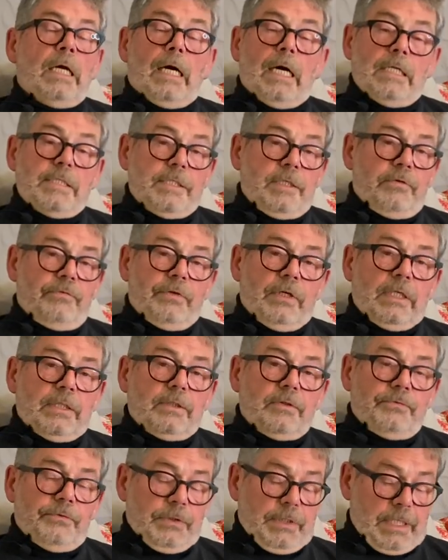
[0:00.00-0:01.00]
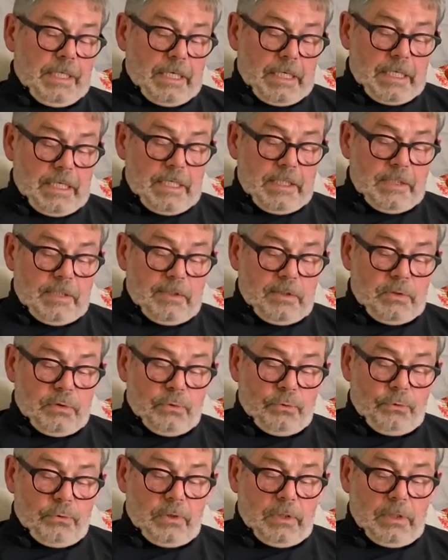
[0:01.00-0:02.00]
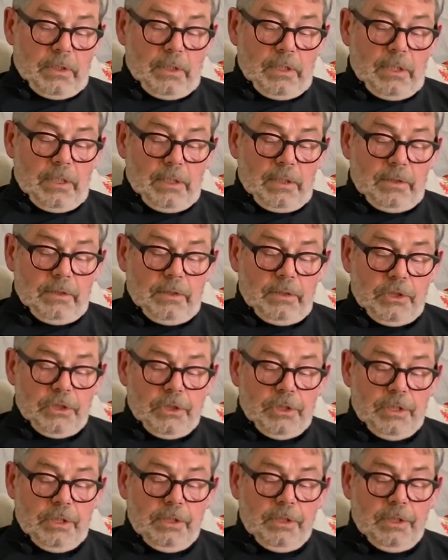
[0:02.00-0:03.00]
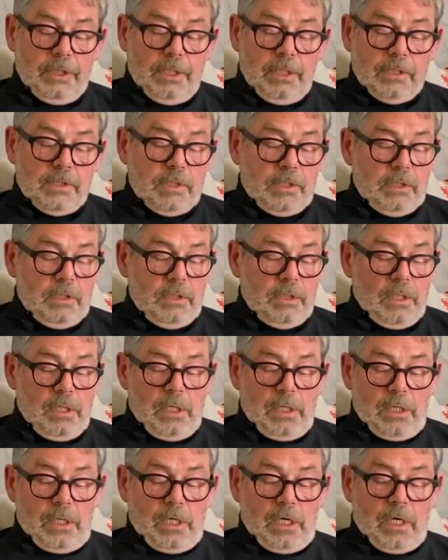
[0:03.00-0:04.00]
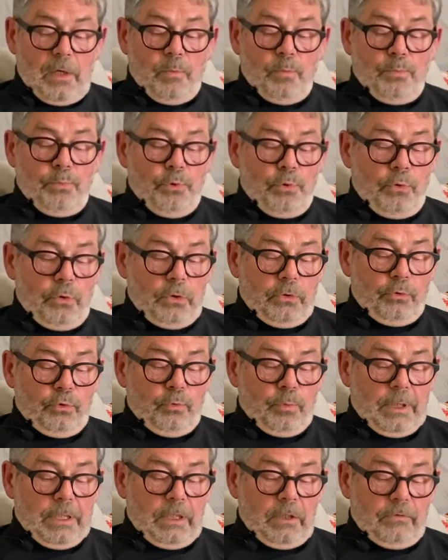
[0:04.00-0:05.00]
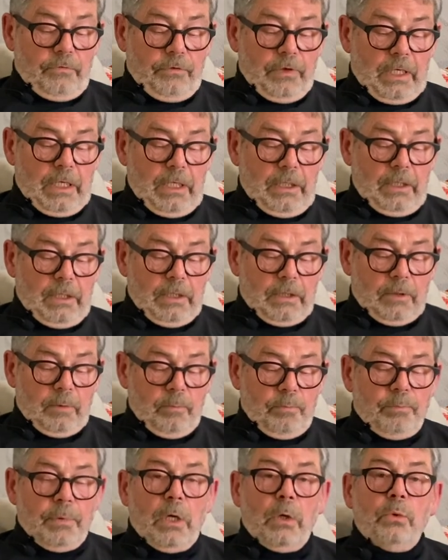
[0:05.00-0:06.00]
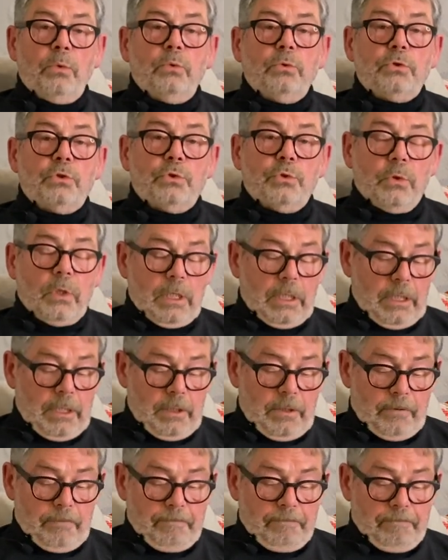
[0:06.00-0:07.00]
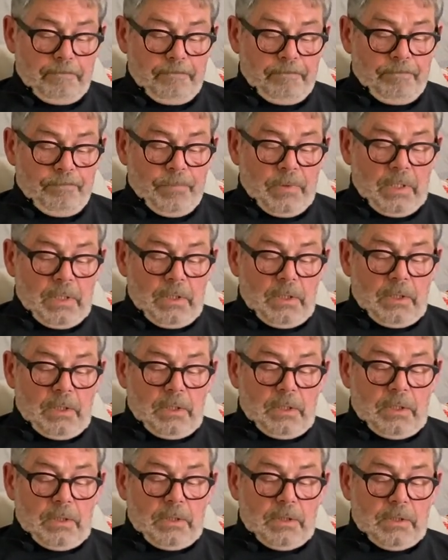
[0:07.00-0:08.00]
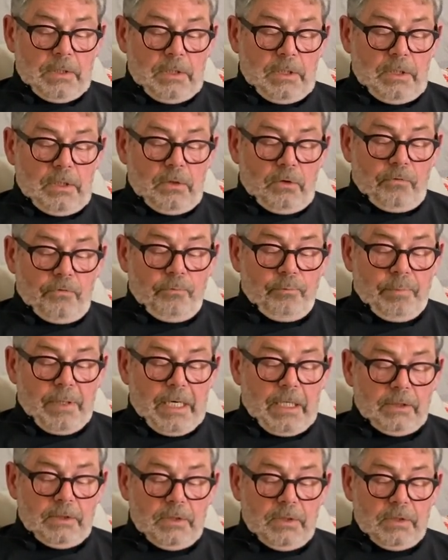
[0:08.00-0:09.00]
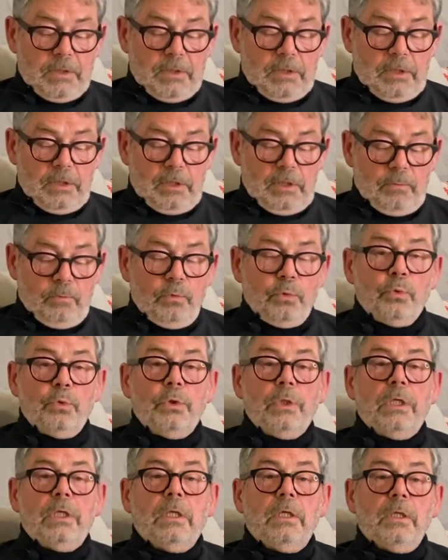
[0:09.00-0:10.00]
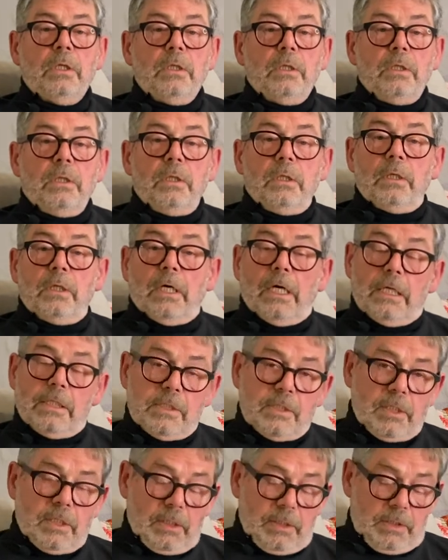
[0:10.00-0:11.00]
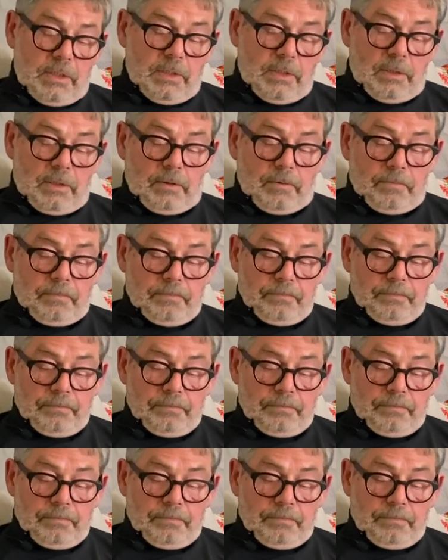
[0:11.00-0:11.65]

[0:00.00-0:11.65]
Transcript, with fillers: Als ihr Vater von der Reise zurückkehrte, stellte er sie, empört über den veränderten Bau, zur Rede. Sie offenbarte sich ihm nun als Christin.